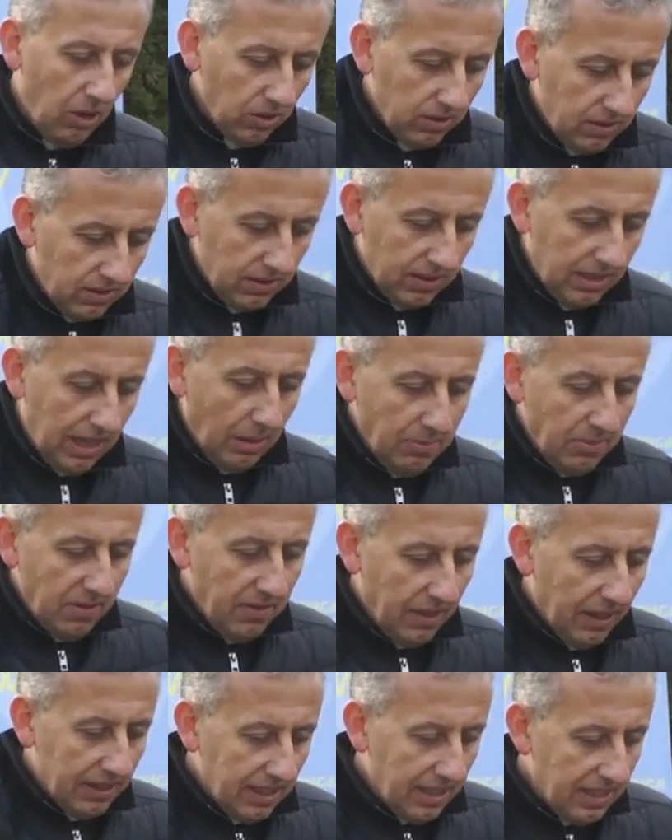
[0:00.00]
od Gaby
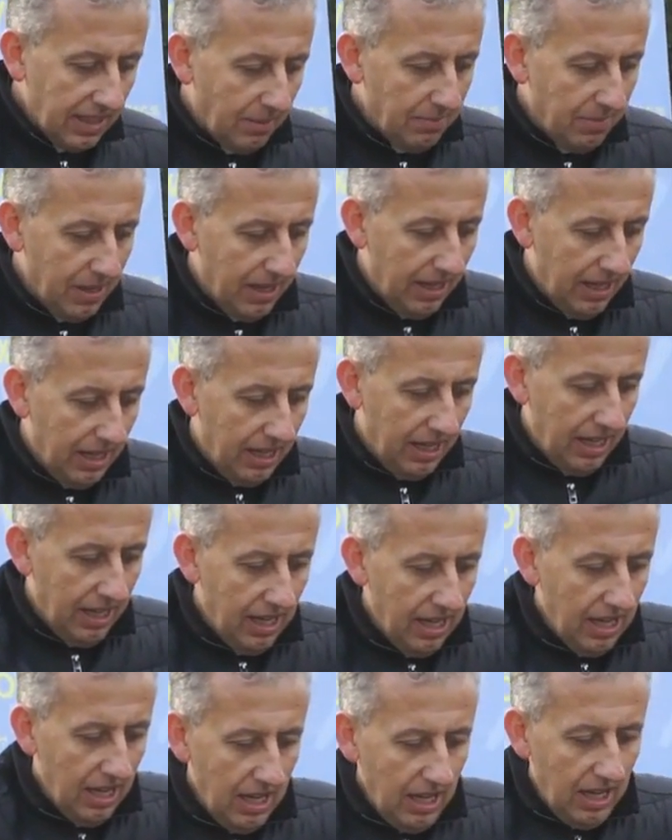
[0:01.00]
Van Nabele.
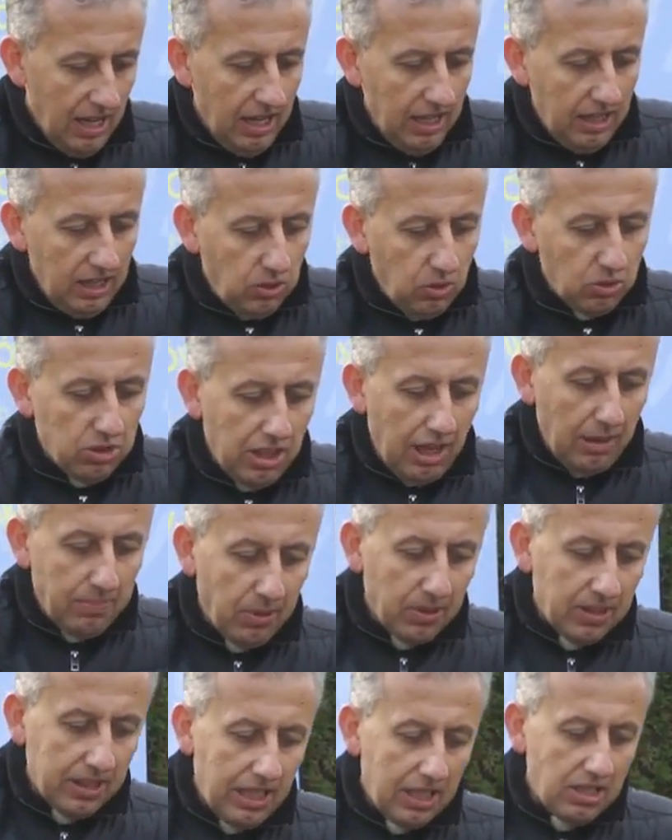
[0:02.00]
I tu trzeba
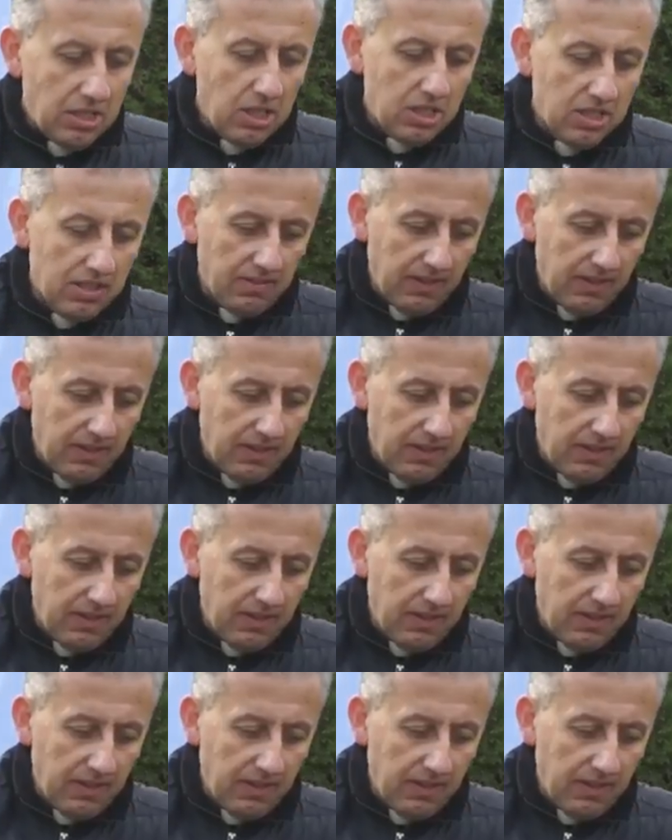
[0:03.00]
podkreślić,